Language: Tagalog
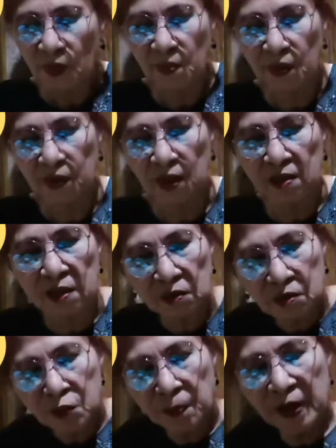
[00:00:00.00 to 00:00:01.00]
Meron tayo dito
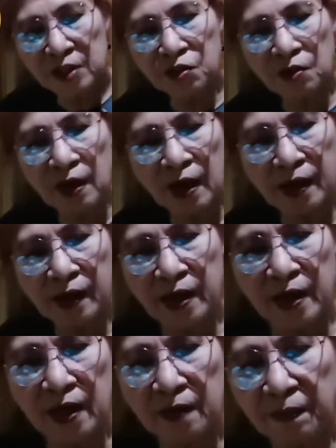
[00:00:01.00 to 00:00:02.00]
ng spatula. Ayan,